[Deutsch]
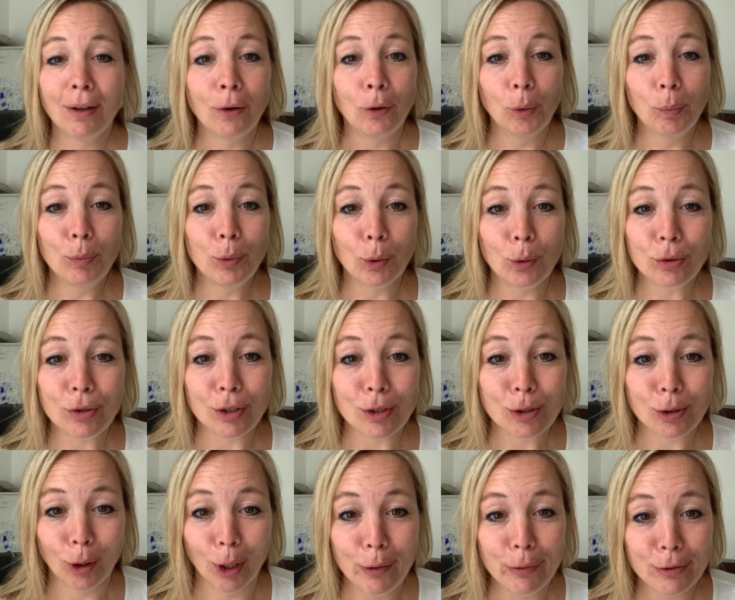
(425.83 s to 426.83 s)
Hypnose
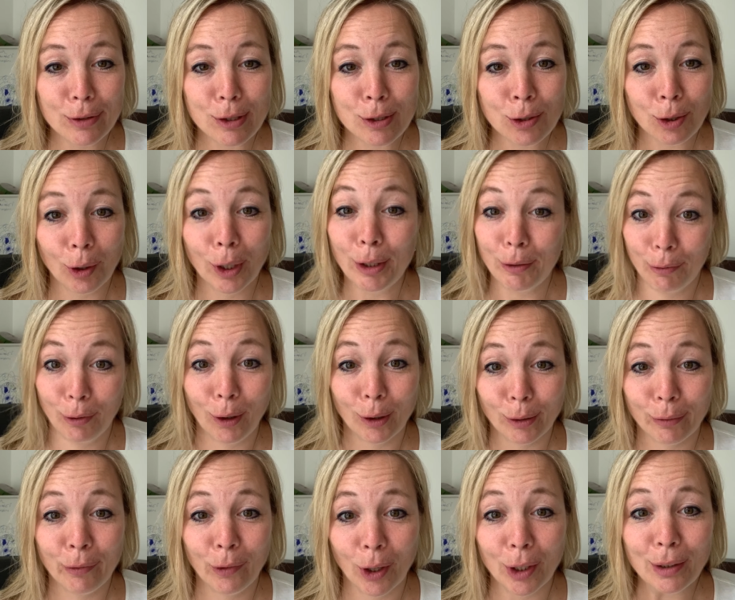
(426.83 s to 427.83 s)
ist Teufelszeug,
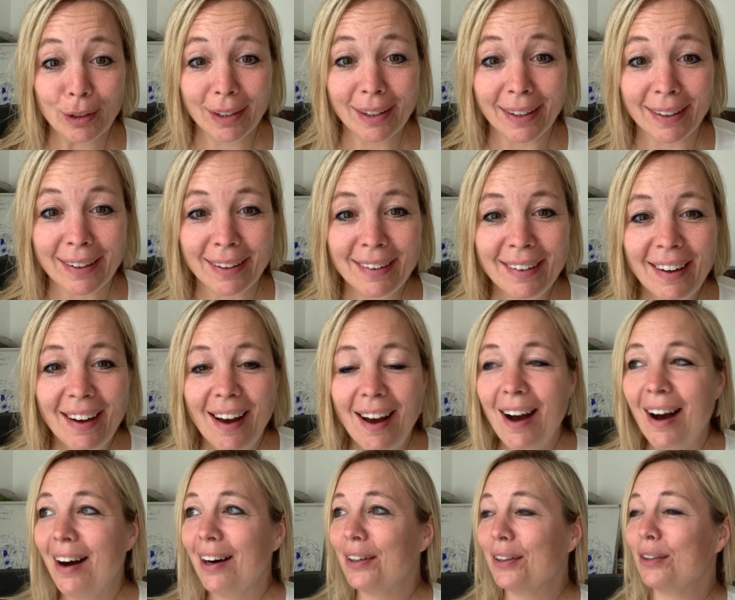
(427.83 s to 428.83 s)
wortwörtlich.
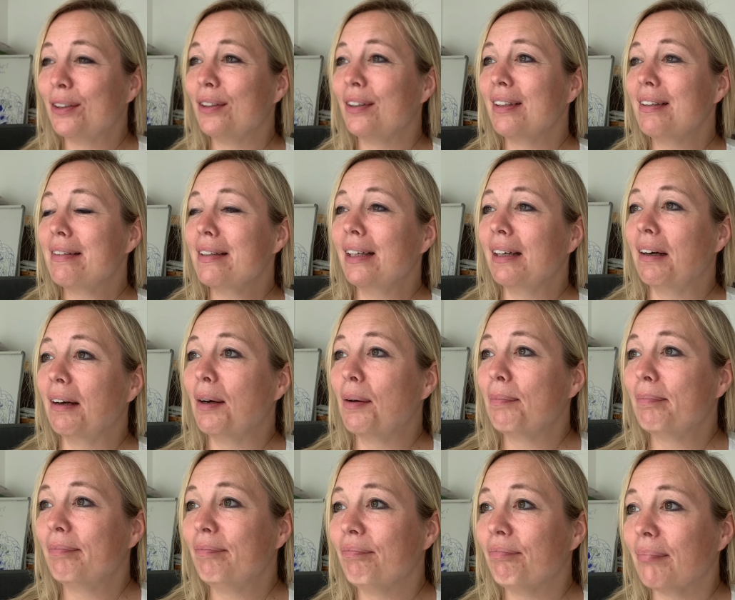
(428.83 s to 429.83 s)
Und
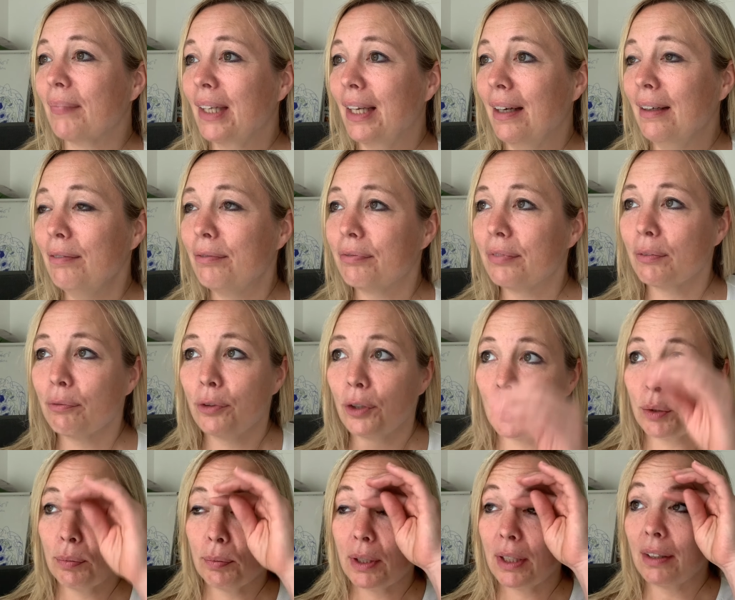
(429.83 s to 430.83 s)
ähm, ja, wo
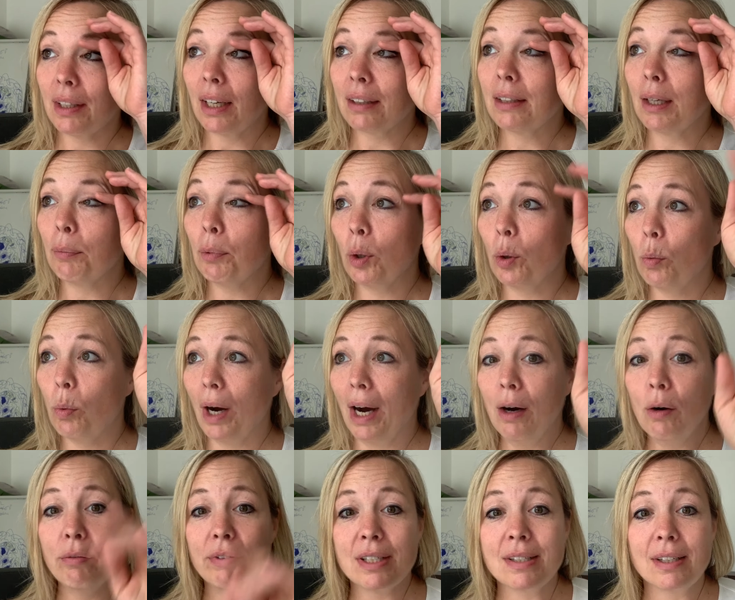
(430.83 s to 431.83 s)
ich gedacht habe, oh
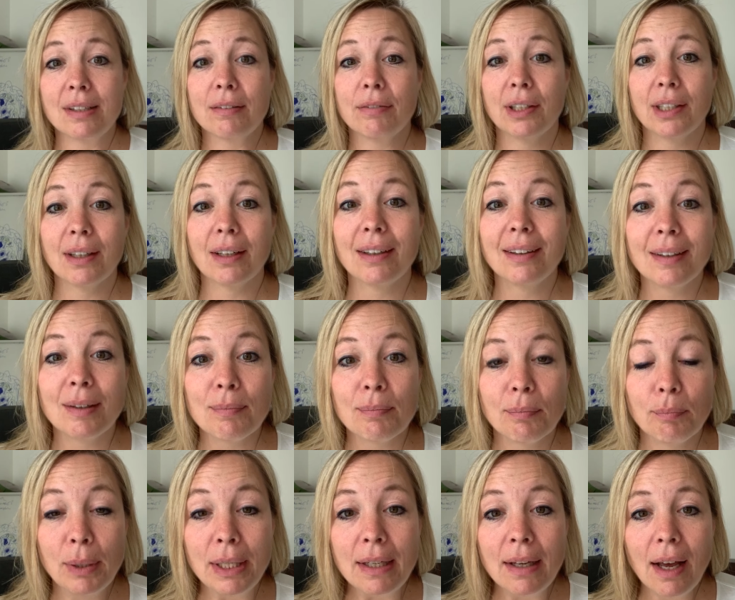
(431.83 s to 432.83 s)
wow, wir sind wieder
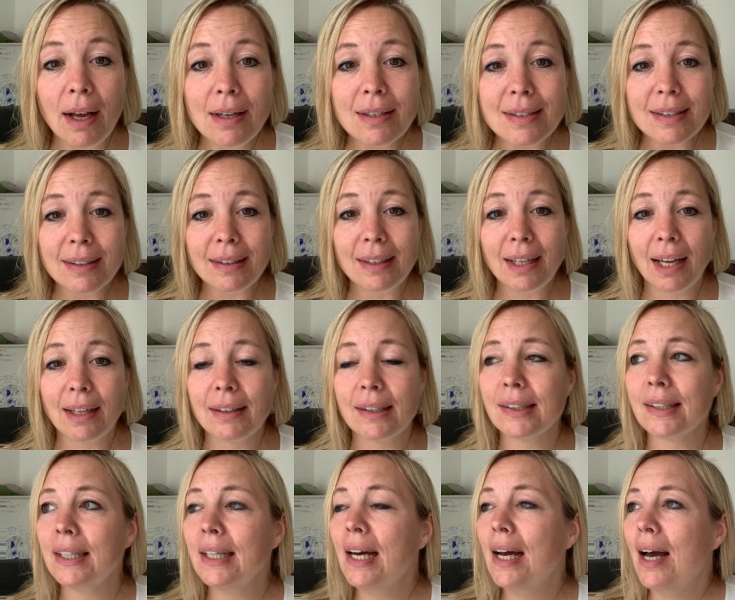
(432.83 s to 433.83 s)
im Mittelalter
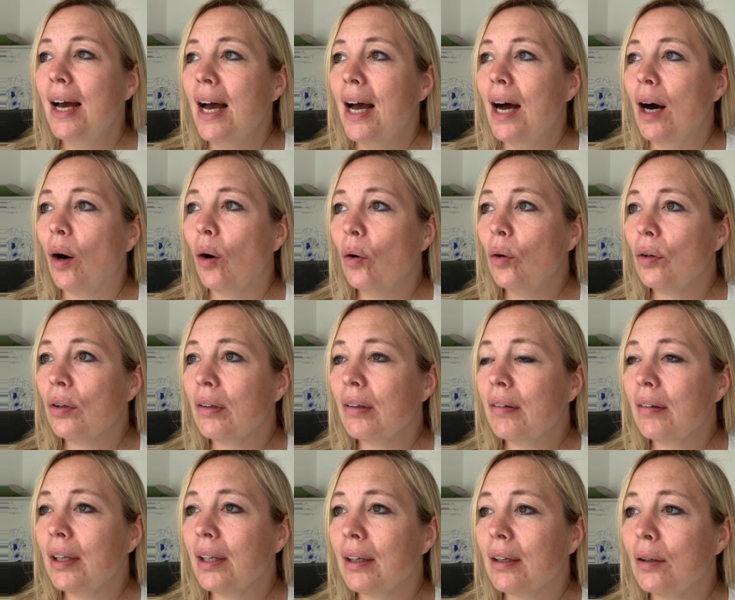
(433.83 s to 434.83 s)
gelandet.
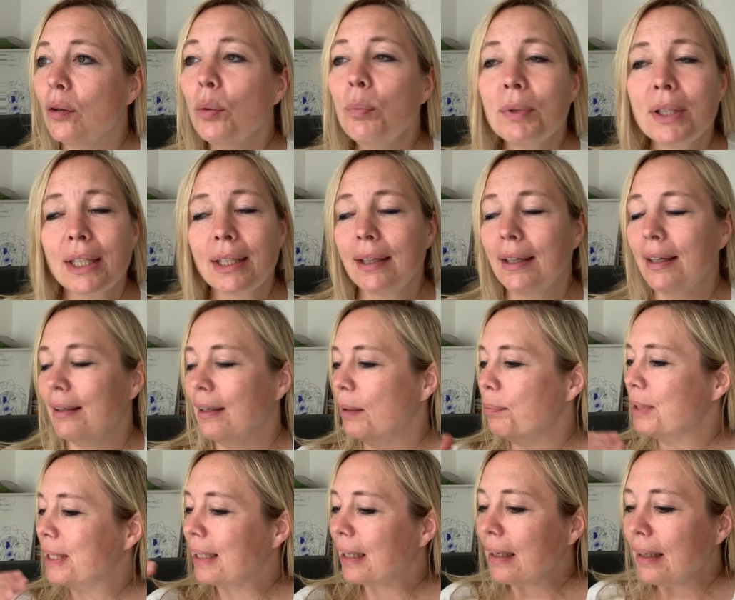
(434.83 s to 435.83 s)
Und äh, umgekehrt
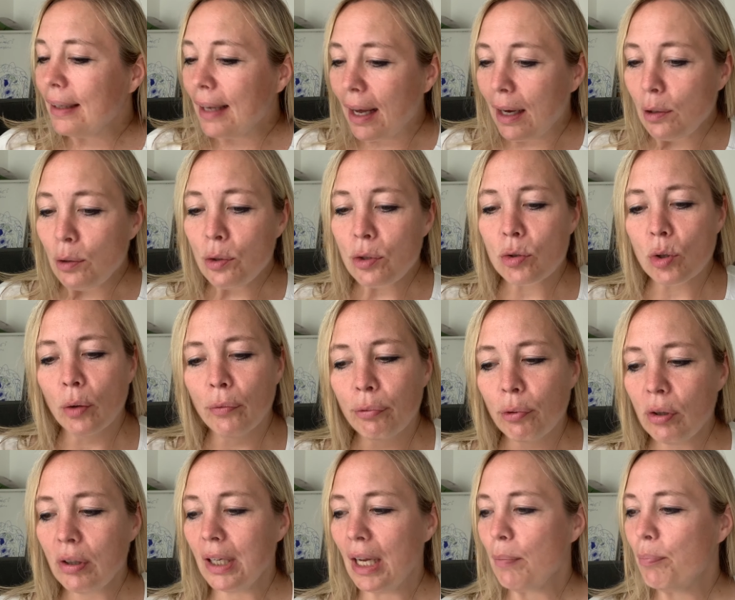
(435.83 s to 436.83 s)
habe ich genauso
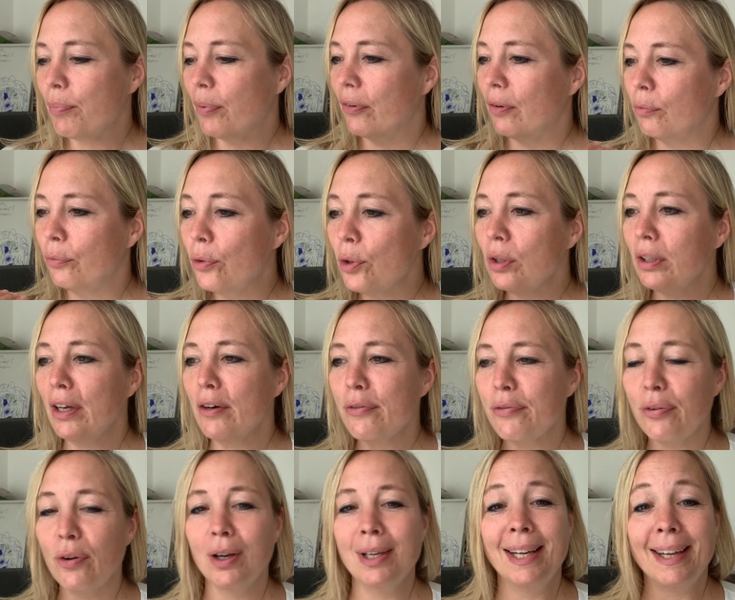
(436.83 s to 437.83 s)
wunder
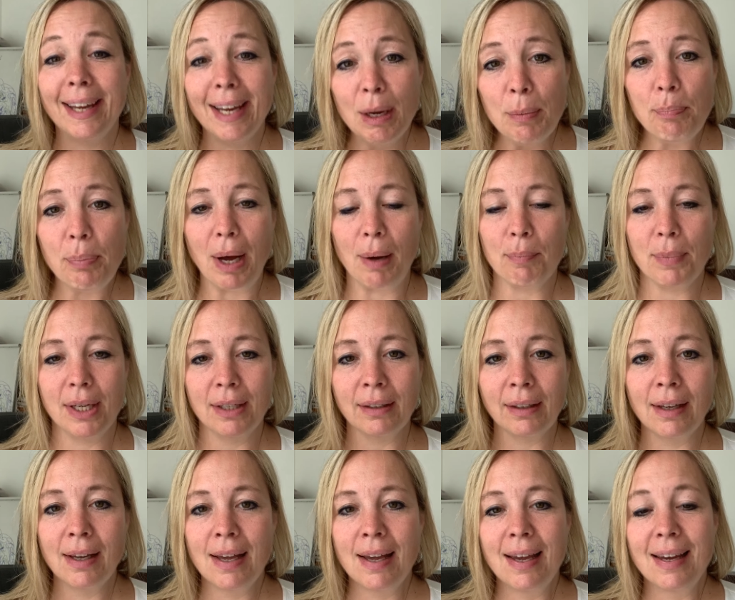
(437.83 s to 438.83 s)
wundervolle Hebammen,